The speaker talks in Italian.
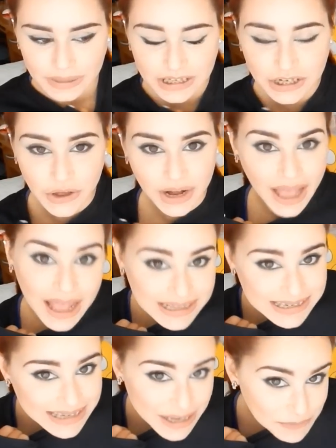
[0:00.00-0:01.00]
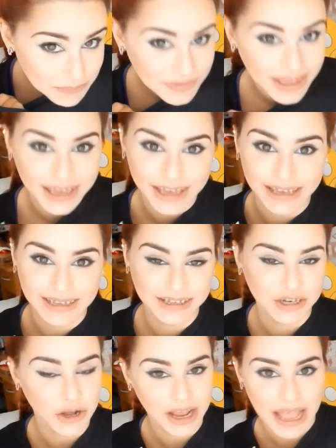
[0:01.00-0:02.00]
Ciao ragazze e
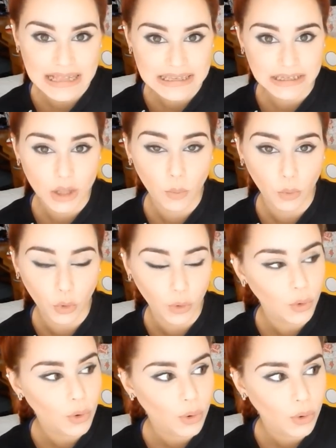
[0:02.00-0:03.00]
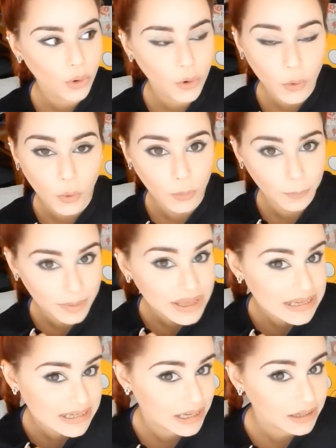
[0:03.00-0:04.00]
ciao ragazzi dopo un
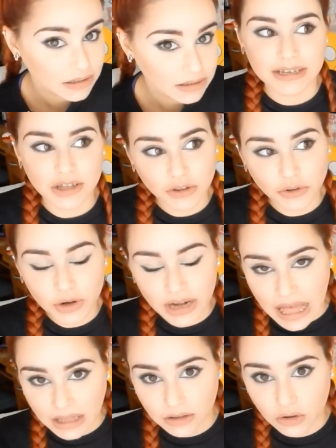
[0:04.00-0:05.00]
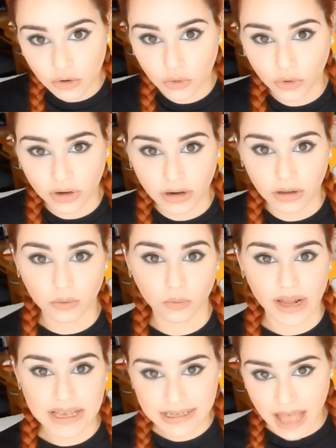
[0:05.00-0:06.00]
mese sto tornando con
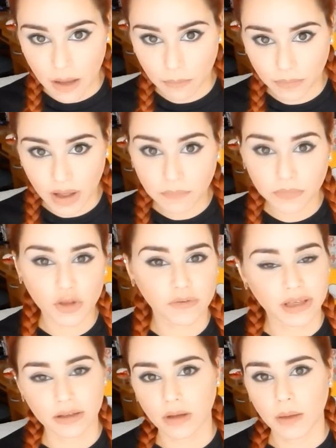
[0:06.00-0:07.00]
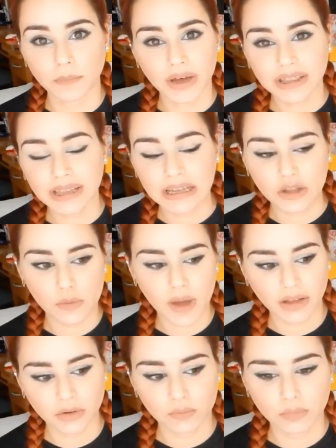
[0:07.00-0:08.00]
una scappa dove a parte le
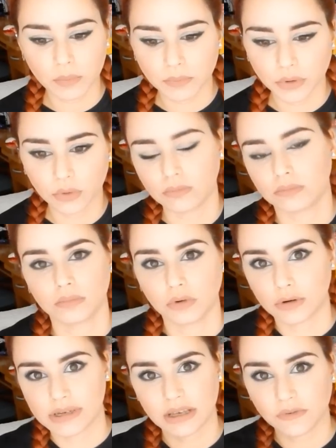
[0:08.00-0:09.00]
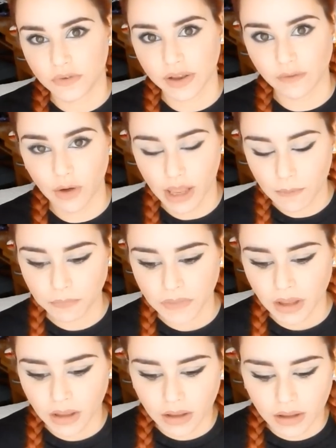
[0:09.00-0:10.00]
domande un po' più così frivole
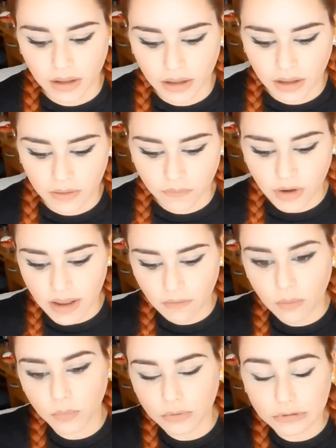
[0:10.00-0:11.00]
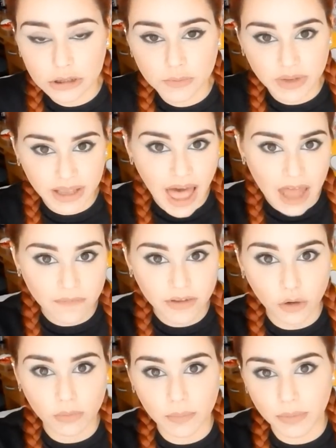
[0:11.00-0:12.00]
eh, volevo appunto spiegarvi
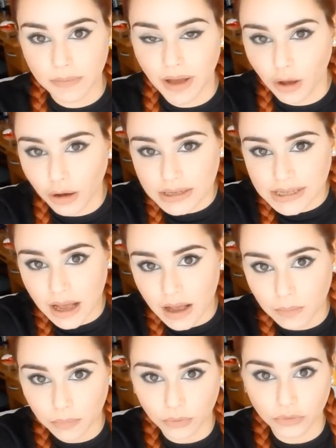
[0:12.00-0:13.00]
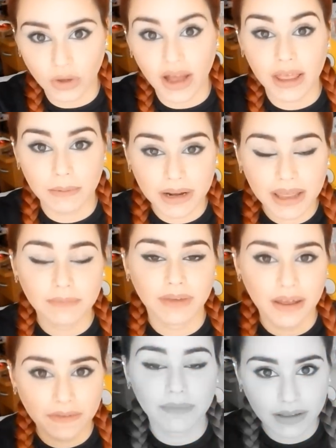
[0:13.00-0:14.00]
come prima cosa appunto anche perché me
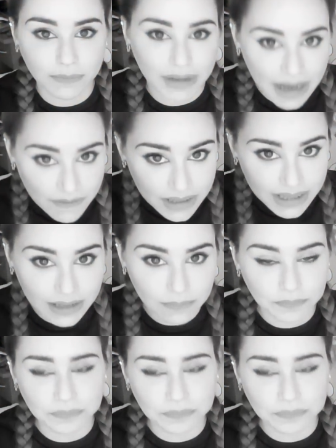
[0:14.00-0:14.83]
l'avete, me l'avete